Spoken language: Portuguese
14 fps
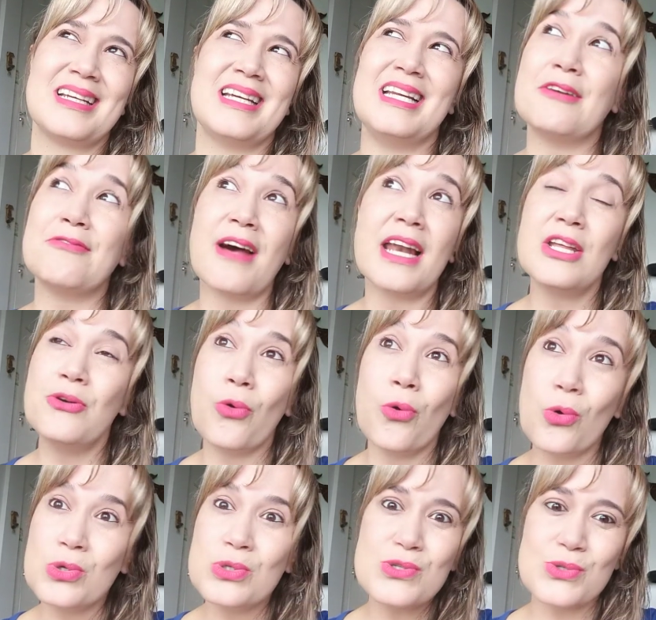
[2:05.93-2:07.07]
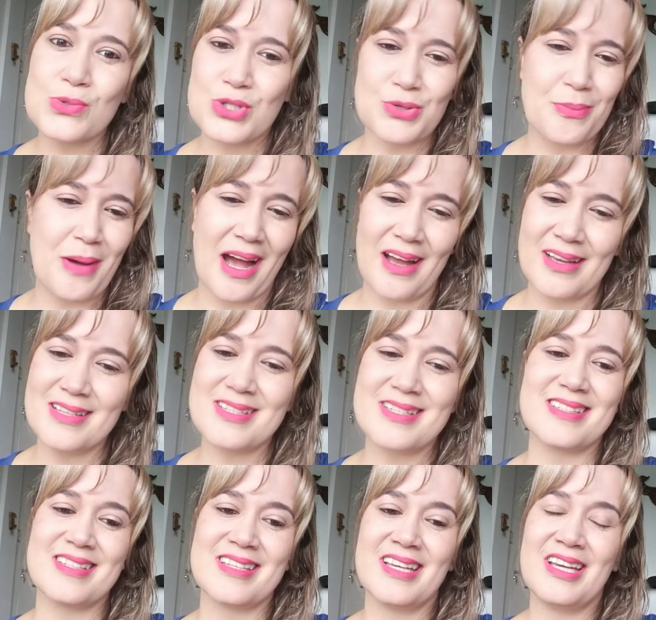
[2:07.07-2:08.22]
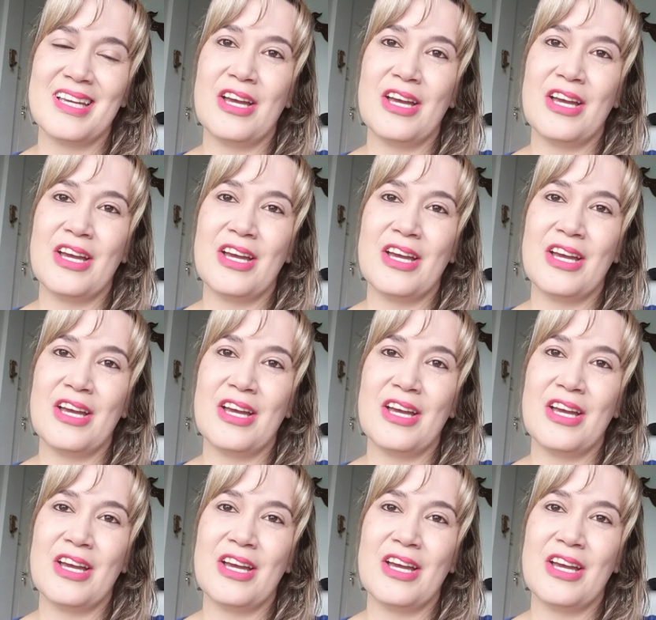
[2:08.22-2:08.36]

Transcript: Ele é valioso demais.